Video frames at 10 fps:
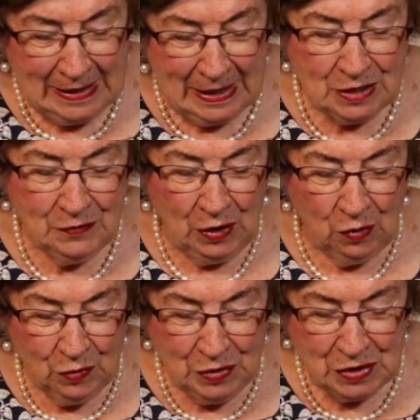dass
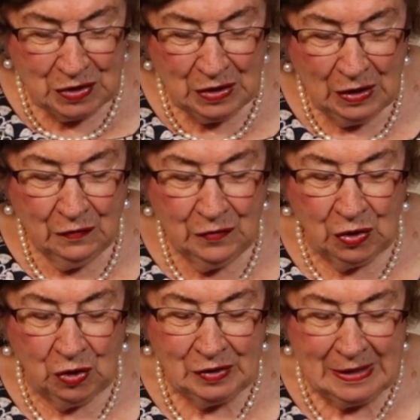wir uns
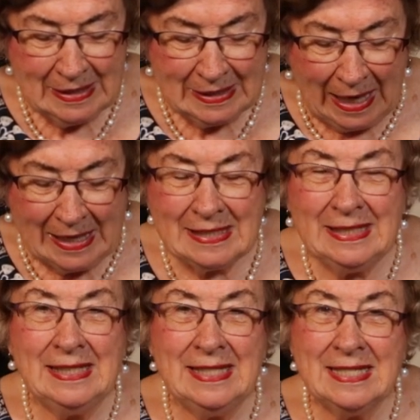für Gottes
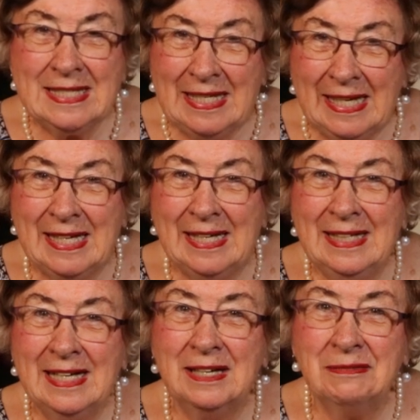geistlichen
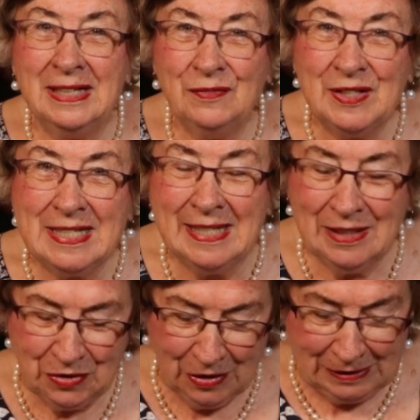Segen
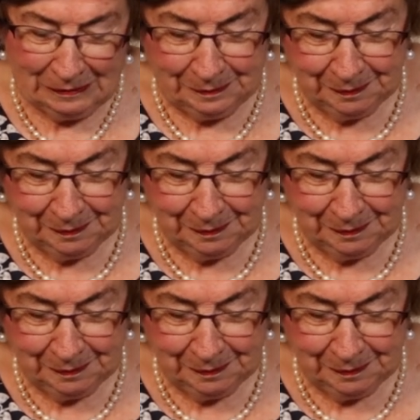qualifizieren können.